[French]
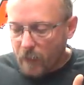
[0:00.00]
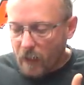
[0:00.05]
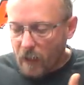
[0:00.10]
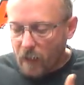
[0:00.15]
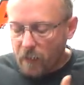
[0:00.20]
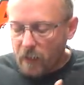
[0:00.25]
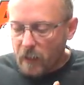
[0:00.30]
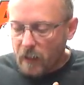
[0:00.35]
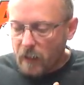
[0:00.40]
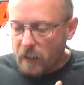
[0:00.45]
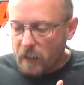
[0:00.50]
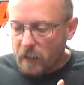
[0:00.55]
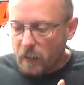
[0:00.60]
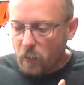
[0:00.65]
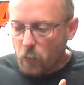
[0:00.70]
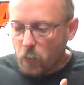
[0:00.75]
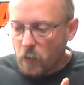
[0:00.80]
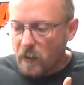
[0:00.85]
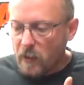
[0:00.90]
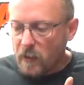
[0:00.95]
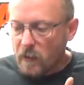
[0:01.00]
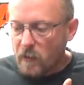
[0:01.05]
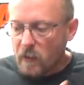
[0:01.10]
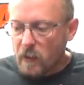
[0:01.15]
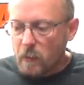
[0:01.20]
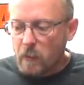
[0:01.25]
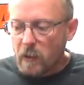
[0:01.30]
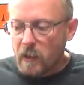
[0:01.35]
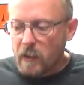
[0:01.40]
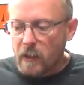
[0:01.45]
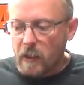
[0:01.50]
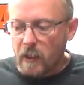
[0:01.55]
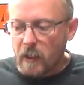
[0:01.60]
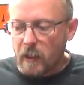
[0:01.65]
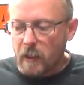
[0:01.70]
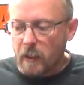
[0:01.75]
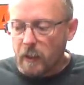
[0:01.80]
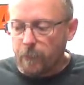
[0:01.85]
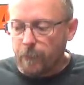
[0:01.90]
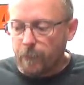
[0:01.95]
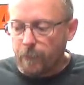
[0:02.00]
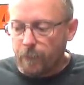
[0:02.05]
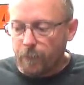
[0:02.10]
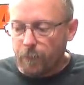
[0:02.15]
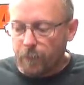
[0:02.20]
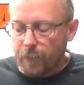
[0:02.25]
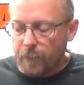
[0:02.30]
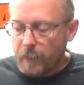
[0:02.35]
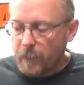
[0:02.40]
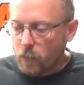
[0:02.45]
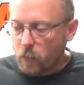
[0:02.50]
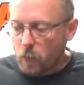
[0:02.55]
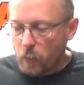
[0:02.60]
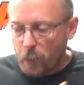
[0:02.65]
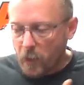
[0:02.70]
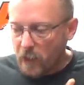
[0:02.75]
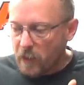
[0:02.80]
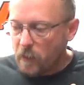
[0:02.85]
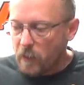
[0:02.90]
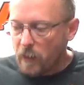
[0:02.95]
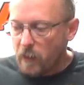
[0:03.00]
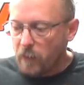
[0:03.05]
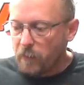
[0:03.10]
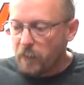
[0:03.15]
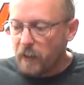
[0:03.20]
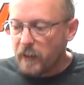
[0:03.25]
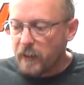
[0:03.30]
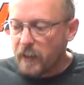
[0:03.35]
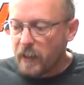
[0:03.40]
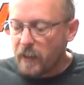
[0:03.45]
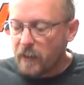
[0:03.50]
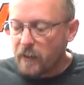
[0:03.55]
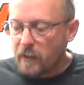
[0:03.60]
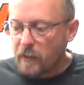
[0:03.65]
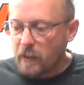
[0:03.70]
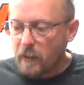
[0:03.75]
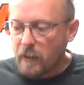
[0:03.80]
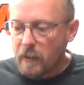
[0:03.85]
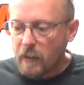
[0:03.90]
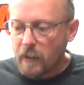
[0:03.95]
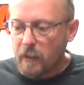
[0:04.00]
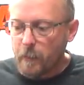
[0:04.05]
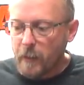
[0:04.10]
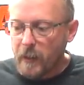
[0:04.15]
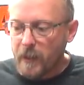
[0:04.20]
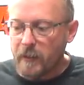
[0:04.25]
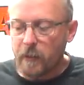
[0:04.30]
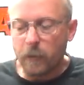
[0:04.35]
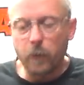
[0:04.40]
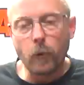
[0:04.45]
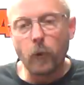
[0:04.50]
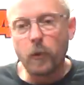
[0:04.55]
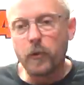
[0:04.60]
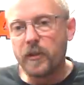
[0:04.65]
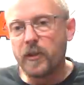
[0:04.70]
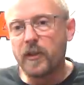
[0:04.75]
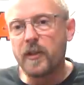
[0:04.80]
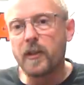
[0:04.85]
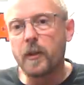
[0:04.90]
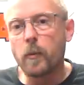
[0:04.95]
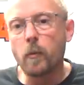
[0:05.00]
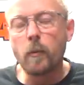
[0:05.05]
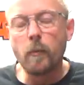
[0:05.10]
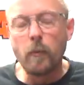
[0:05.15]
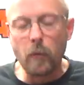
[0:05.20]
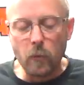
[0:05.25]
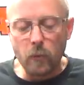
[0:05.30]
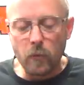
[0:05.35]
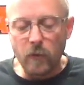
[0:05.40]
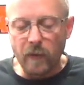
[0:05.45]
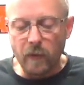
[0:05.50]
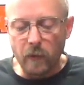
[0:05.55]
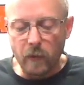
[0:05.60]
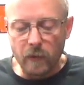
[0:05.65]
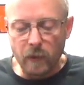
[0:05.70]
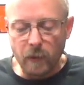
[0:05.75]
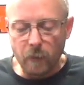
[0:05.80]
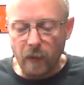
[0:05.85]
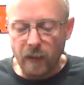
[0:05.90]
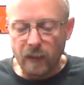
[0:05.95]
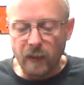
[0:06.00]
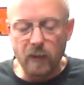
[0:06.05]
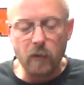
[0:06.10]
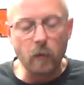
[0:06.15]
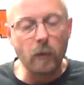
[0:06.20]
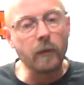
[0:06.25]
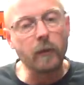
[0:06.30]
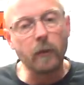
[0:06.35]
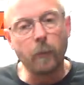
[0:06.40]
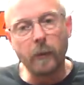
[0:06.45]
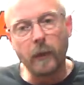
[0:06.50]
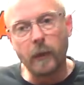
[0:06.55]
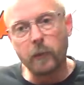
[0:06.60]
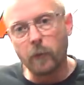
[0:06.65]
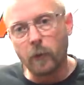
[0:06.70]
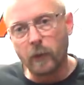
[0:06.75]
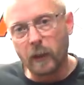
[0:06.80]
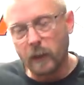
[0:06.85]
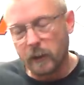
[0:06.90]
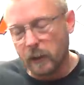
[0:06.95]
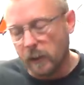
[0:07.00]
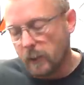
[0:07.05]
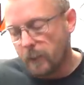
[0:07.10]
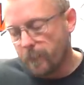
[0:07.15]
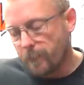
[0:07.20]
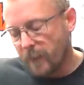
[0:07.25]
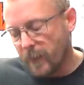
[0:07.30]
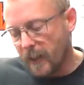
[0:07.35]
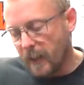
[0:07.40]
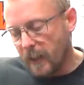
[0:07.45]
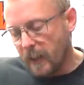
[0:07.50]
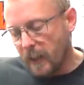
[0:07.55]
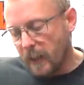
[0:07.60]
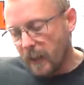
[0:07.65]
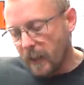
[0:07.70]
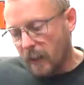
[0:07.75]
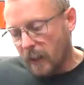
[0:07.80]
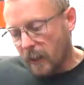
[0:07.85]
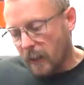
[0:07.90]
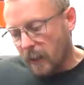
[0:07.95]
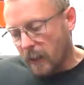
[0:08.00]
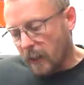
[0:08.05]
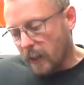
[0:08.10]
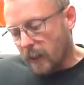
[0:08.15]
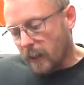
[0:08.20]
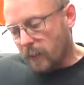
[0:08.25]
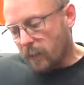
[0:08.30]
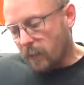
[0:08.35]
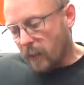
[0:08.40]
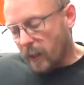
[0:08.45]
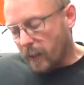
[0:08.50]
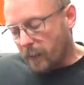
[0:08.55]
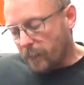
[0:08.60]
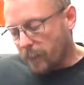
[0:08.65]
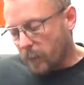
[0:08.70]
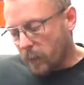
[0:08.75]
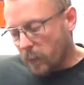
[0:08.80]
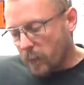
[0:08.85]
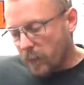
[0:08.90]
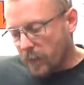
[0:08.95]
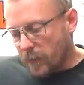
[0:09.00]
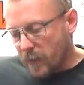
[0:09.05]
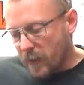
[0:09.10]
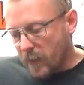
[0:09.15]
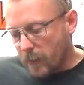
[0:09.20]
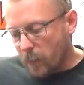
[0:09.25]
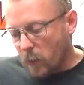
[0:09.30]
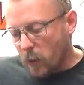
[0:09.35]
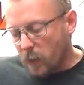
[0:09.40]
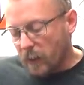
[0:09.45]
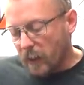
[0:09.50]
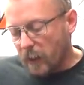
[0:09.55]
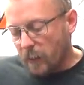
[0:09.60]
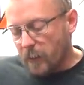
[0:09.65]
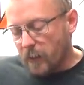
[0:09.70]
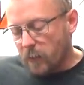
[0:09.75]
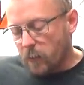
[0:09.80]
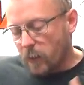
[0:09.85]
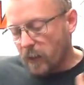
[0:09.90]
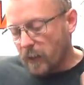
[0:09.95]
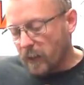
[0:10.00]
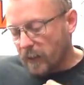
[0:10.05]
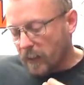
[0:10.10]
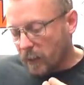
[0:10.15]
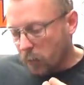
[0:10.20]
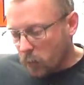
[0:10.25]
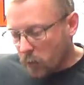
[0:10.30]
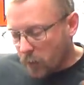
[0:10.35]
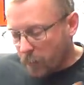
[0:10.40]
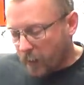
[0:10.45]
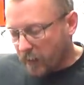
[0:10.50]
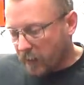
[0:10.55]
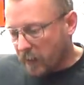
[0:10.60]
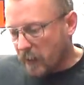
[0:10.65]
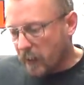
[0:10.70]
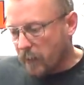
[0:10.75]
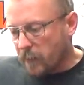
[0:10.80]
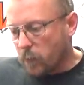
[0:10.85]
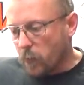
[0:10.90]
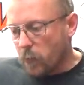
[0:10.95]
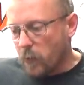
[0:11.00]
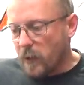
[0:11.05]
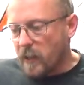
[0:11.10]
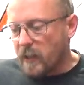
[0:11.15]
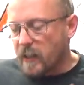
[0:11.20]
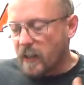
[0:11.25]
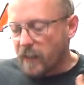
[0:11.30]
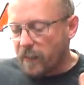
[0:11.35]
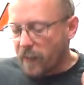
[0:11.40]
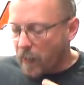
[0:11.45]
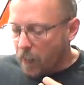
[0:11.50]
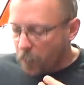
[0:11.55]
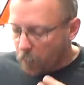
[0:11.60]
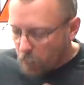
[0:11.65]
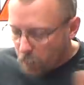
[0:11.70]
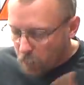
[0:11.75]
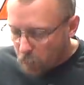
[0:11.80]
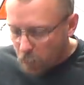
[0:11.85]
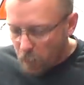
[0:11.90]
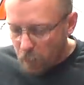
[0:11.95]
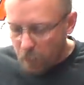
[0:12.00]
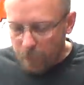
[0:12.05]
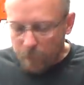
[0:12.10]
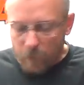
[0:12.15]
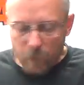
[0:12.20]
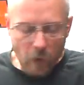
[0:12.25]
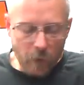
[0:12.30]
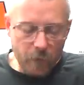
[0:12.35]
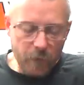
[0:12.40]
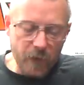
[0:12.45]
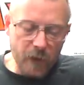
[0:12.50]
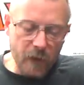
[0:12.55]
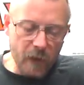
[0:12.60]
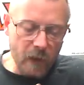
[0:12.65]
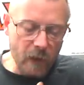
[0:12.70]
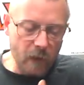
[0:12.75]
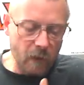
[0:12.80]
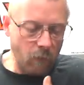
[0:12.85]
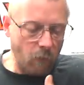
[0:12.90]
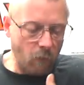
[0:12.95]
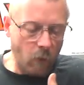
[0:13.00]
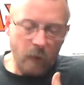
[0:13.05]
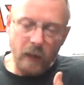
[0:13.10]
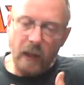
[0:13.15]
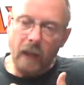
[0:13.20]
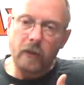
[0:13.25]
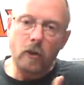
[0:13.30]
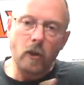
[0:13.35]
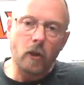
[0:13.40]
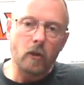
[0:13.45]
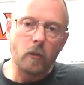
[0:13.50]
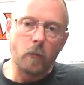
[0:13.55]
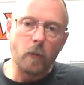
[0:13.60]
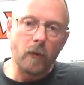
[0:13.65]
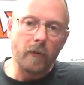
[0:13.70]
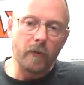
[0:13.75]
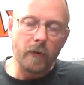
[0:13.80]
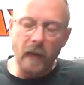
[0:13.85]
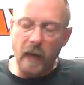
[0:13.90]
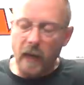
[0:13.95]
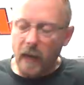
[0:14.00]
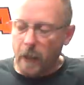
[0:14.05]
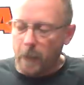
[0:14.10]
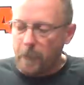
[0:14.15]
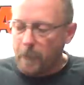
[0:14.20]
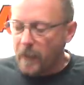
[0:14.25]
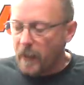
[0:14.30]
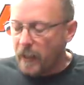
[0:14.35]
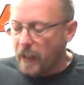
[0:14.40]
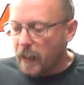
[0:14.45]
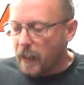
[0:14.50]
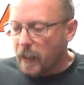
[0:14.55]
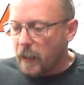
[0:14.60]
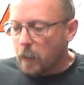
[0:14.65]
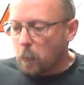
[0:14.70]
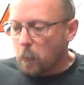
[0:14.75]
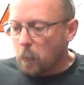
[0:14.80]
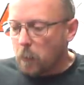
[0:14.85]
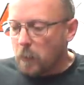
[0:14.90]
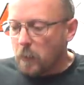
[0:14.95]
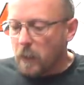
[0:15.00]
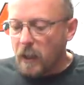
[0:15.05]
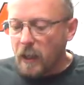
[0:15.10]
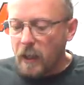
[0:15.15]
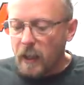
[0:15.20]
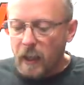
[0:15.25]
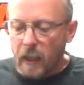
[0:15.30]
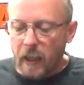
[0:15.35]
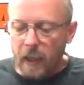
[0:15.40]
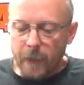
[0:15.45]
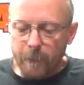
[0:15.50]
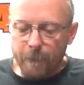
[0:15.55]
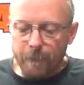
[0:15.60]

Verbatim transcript: avec des 8S 6005, je suis pas le seul à avoir fait le test, ça se passe entre 6 et 8 minutes avant que tes batteries soient à une température critique. Voilà, donc c'est mortel. Bien sûr, la technologie batterie a évolué, ça va un peu mieux. On me dit, le quart d'heure, tu peux le faire. Mais